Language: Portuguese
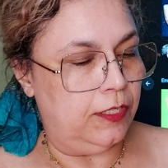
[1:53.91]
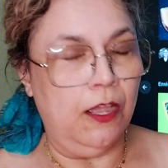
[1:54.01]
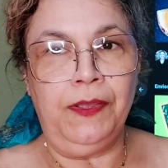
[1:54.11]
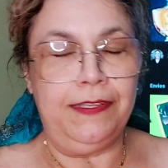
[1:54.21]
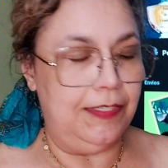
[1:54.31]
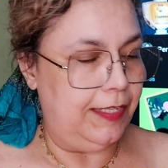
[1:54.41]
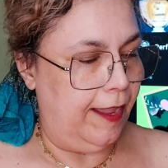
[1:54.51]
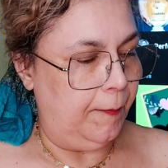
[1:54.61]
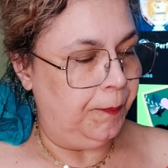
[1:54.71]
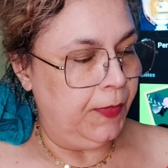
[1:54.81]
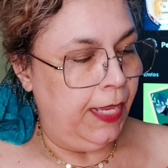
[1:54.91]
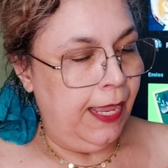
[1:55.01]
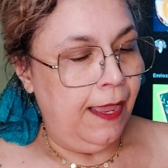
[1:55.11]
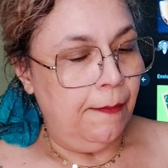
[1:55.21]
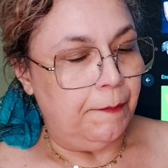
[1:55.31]
Então eles têm
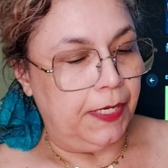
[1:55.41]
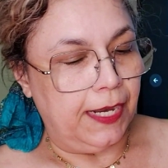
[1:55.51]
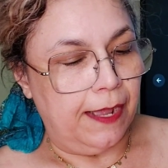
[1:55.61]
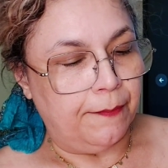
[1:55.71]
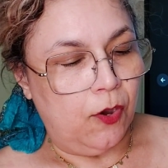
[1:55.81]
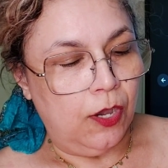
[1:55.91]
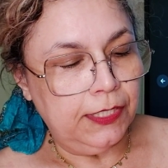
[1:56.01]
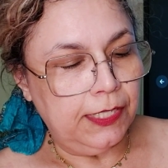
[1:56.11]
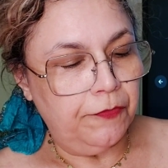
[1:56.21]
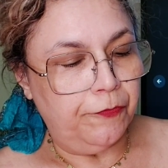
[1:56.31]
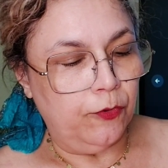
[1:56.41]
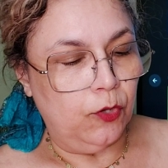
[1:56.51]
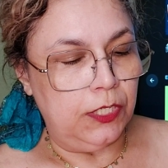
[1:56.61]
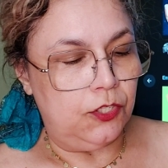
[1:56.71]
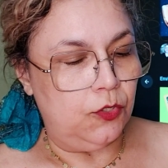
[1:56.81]
bergamota,
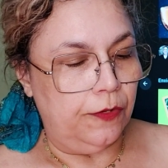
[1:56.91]
flores de,